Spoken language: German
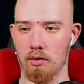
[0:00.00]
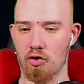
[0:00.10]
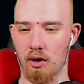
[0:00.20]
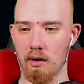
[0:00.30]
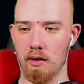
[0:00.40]

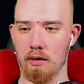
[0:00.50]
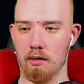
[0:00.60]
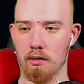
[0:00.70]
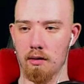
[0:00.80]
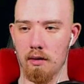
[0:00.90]
Charles?
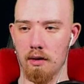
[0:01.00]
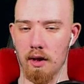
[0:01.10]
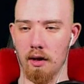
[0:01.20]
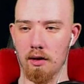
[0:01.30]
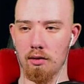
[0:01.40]

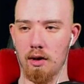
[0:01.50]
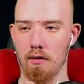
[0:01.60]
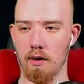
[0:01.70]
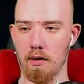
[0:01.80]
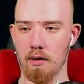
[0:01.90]
Sicher, dass du
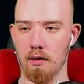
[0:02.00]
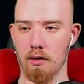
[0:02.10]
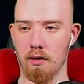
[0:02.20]
hier warst?